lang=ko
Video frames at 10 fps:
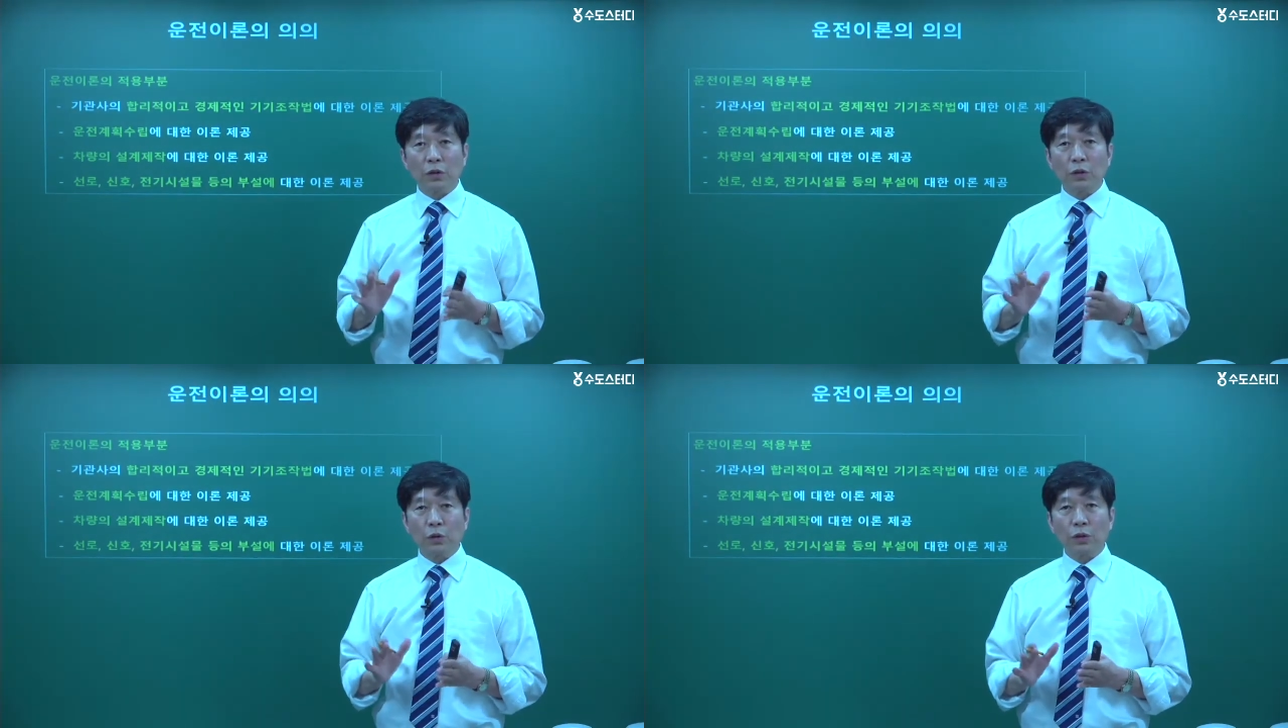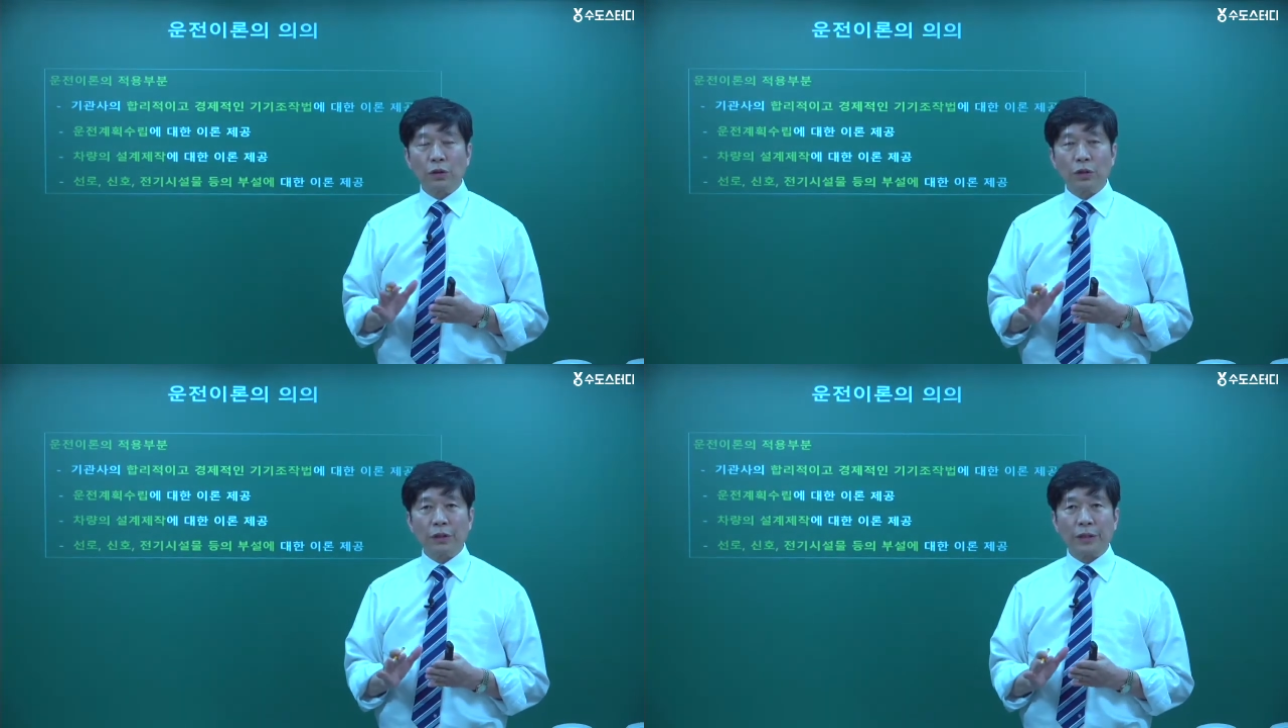
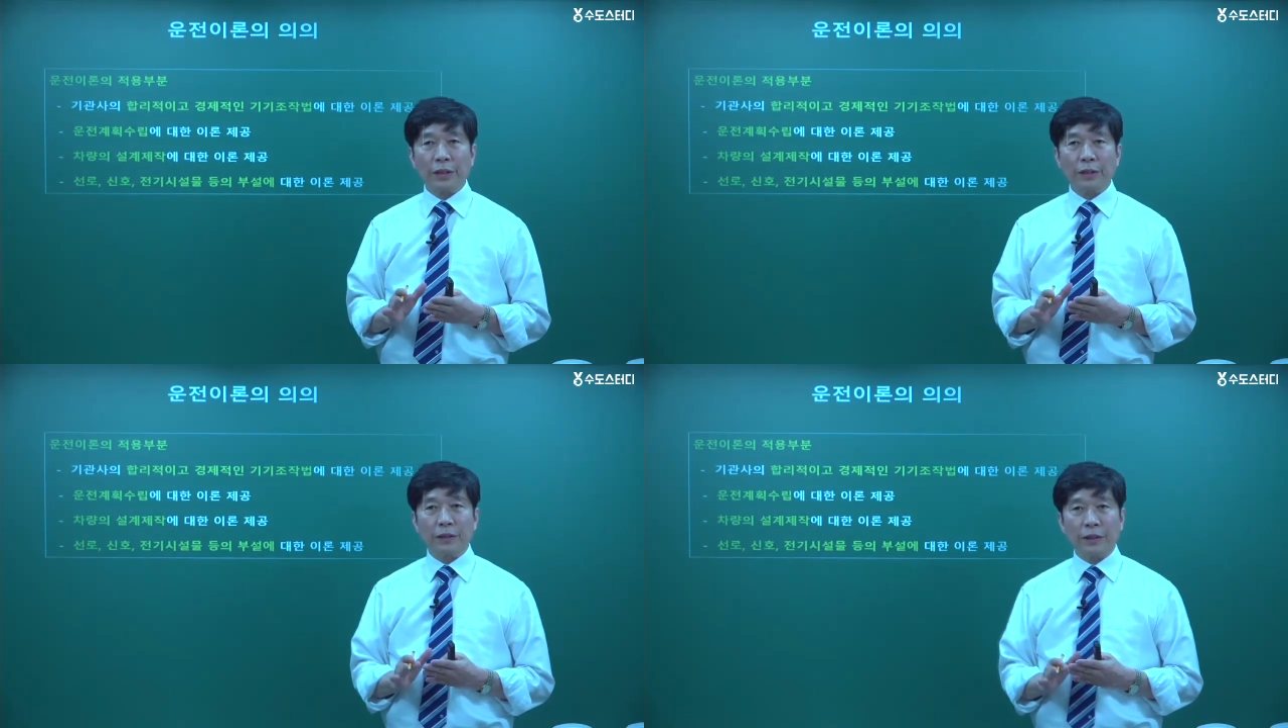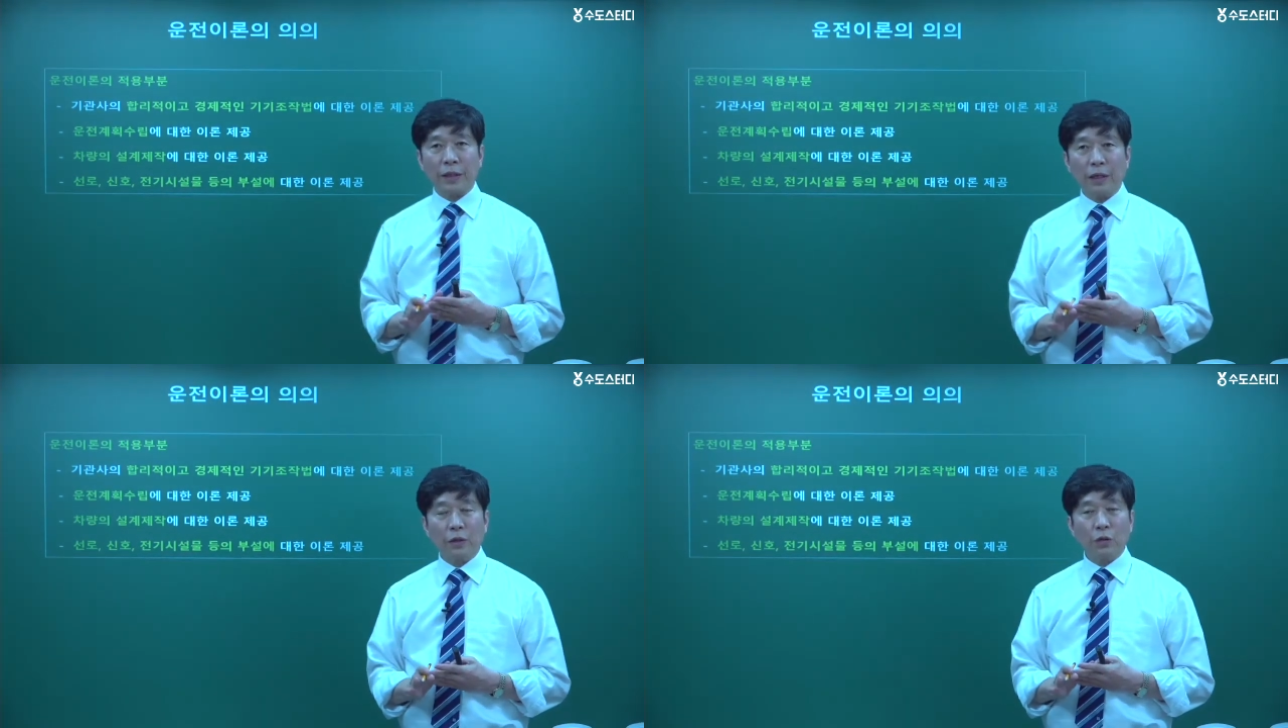신호기를 설치할
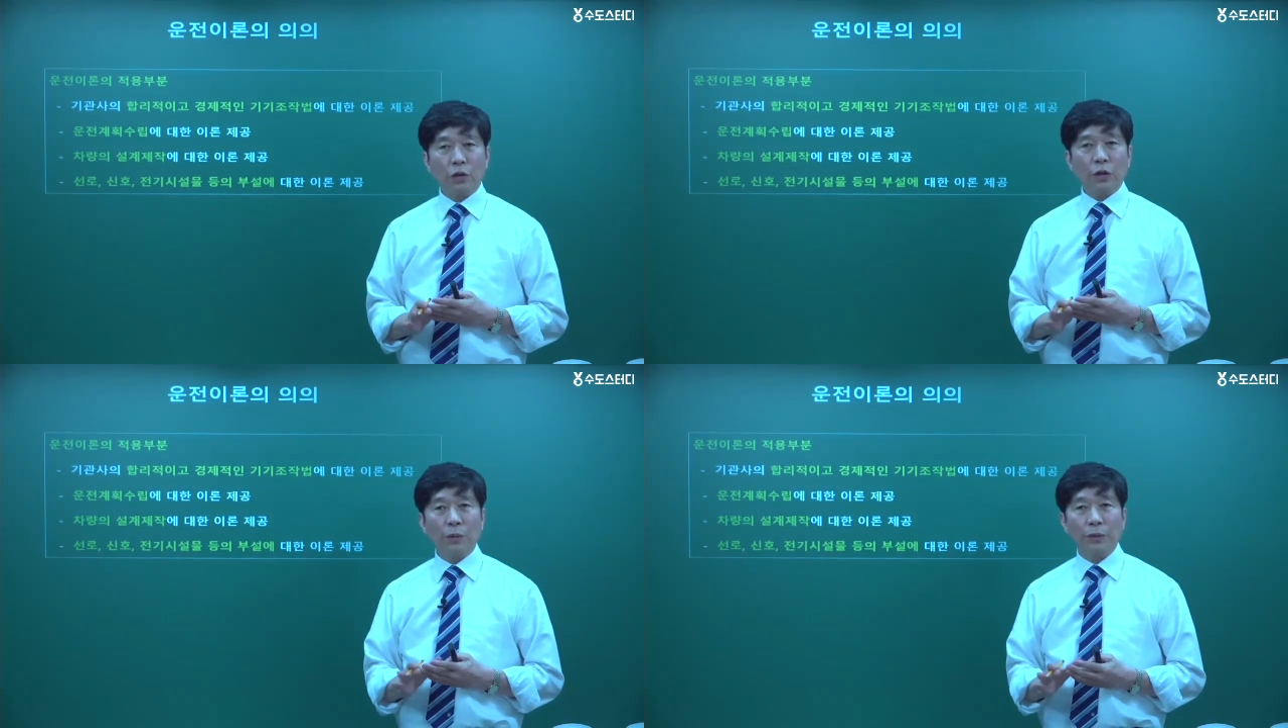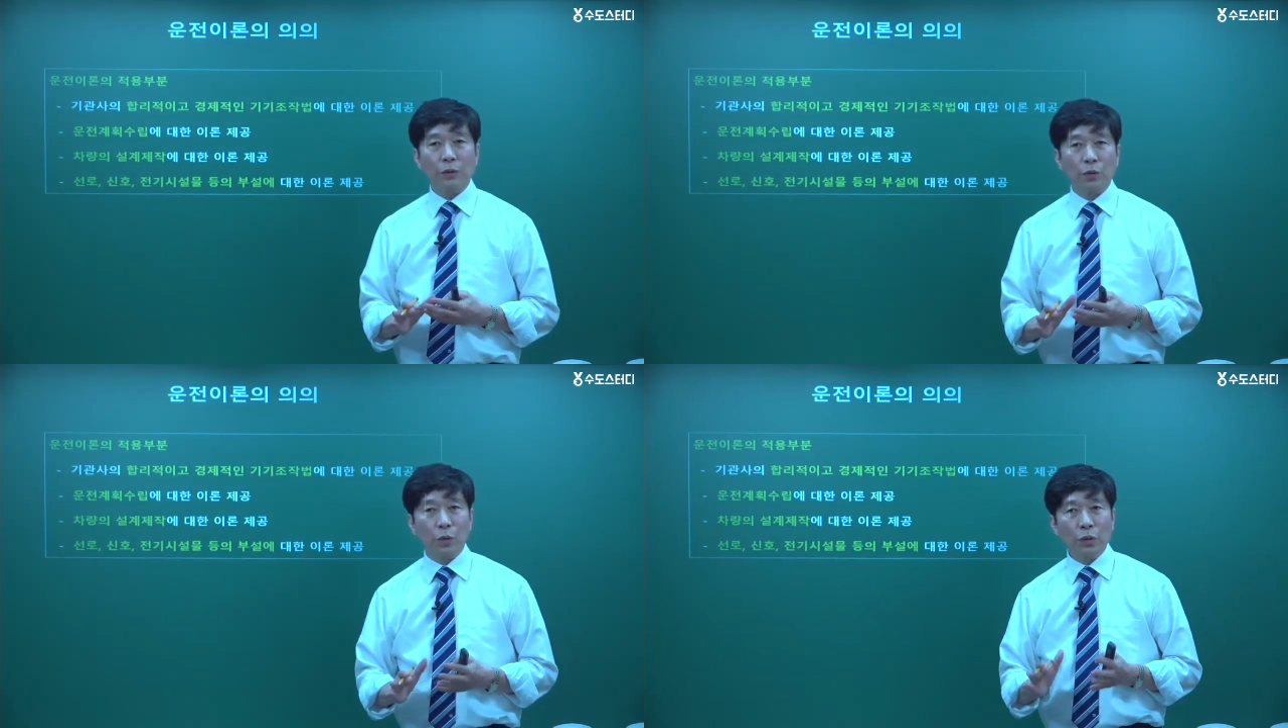것인가 또는
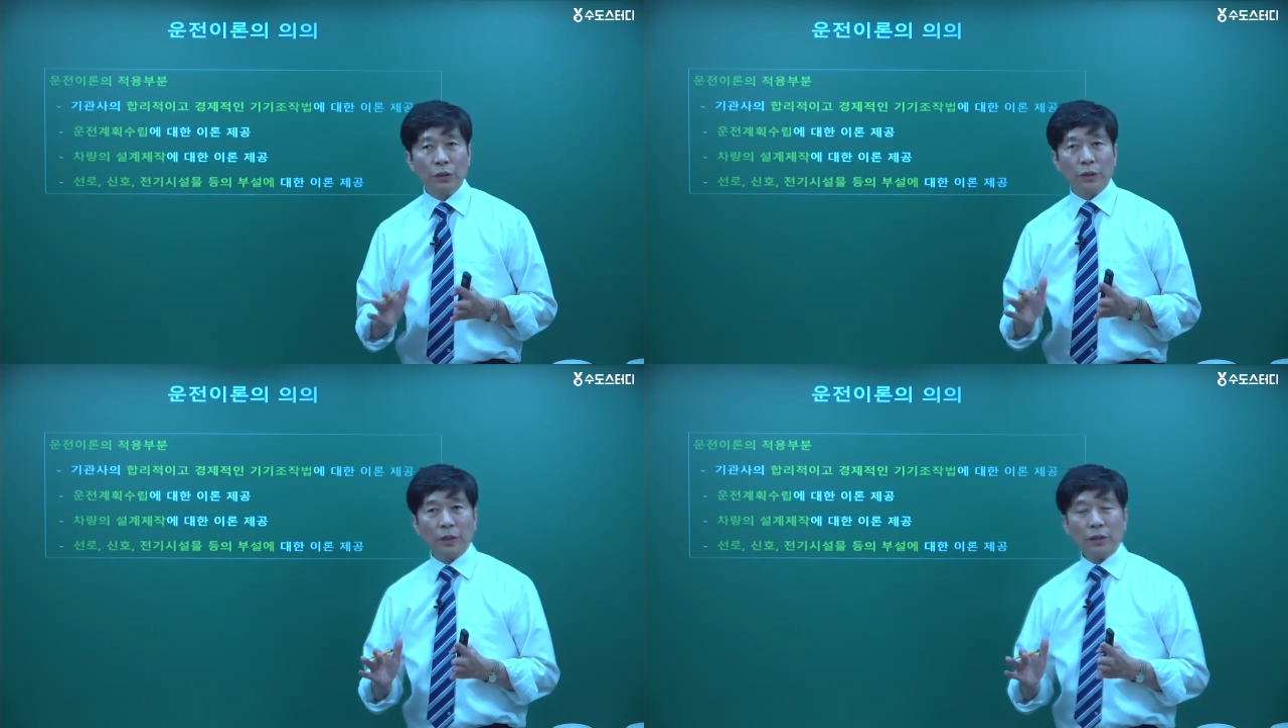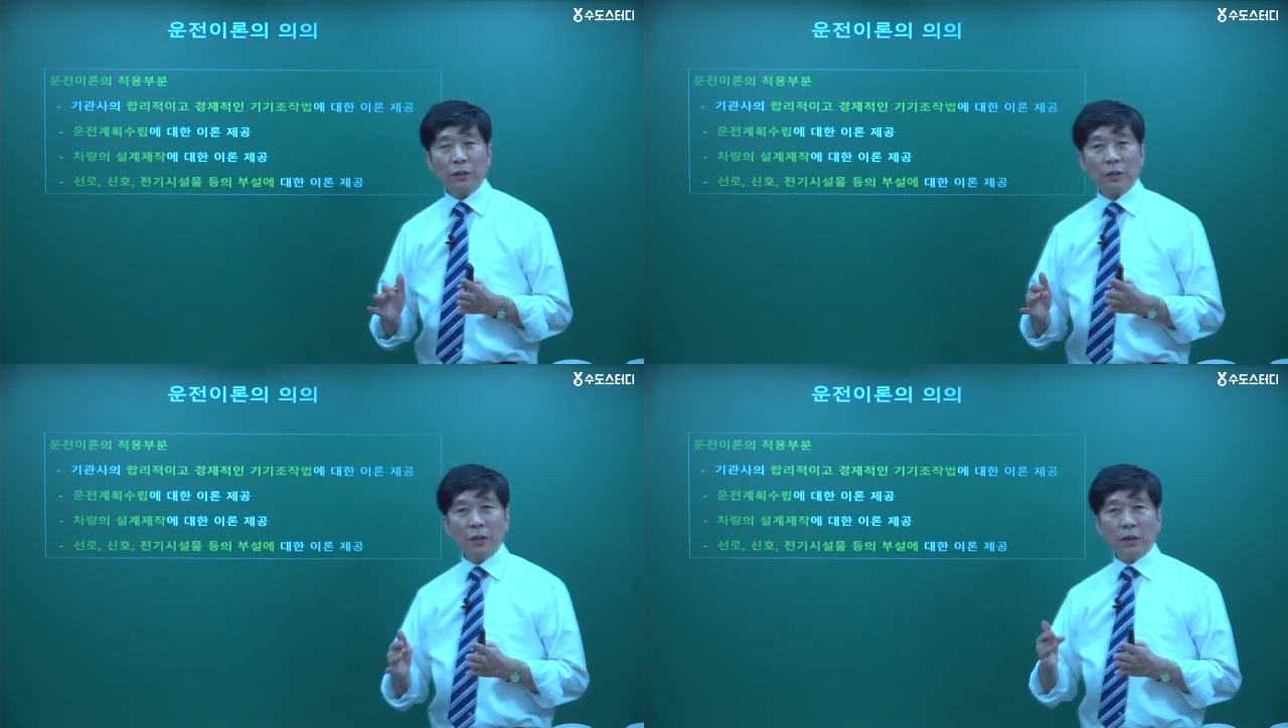커브길 돌기 전에는